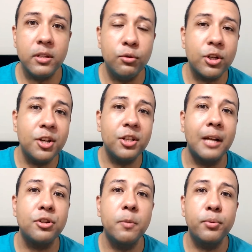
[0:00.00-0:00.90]
dos
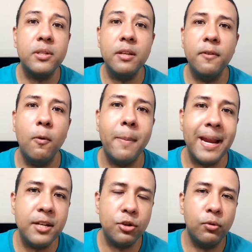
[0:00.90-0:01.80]
candidatos que
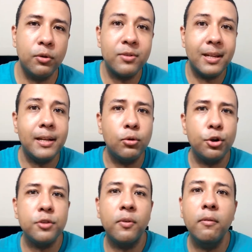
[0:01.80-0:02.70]
possivelmente que os
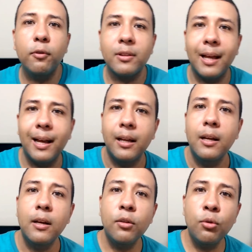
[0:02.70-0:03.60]
eleitores vão votar
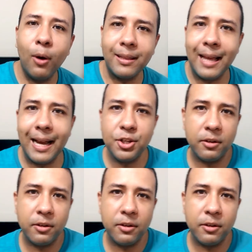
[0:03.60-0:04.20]
no Haddad,